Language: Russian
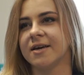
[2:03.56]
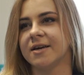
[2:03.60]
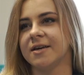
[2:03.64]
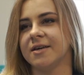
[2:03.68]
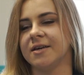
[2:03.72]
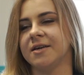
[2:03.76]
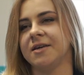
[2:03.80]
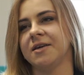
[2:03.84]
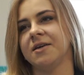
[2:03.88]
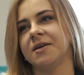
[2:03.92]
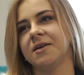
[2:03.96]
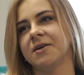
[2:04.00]

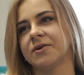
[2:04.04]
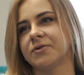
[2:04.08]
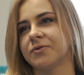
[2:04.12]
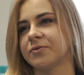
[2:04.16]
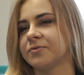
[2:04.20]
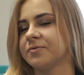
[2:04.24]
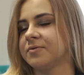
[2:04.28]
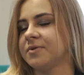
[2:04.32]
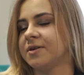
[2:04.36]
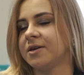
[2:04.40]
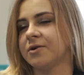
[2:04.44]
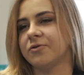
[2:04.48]
и
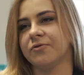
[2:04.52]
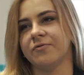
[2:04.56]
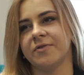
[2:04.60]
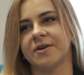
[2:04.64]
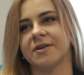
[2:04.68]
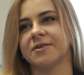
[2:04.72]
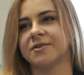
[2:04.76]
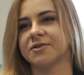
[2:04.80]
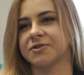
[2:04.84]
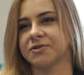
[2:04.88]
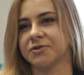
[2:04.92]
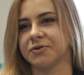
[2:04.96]
он, я
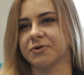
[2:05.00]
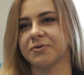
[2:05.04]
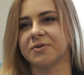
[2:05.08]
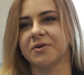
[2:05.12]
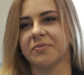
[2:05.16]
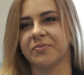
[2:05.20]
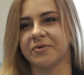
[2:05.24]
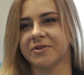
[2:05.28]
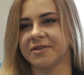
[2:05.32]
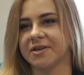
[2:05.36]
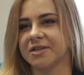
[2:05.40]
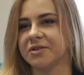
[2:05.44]
уверена, что он
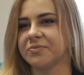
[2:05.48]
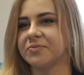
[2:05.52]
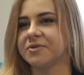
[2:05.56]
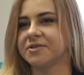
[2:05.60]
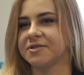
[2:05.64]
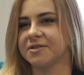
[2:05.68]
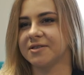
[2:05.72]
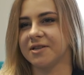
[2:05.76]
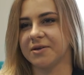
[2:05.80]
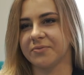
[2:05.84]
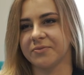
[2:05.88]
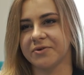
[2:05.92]
мне
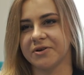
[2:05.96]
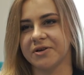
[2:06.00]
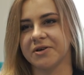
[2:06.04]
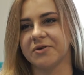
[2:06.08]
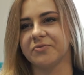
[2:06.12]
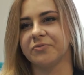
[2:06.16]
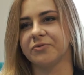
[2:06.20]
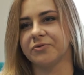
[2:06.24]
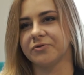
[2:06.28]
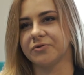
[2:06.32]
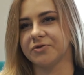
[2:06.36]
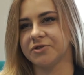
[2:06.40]
понадобится для
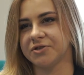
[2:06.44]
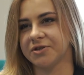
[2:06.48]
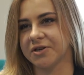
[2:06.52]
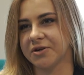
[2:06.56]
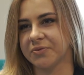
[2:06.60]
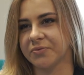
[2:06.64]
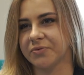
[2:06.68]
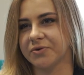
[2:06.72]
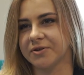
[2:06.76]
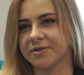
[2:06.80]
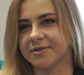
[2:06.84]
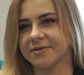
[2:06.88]
моей будущей
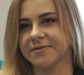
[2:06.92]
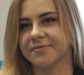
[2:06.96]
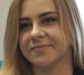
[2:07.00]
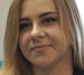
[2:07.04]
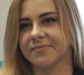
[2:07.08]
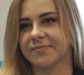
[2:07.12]
работы.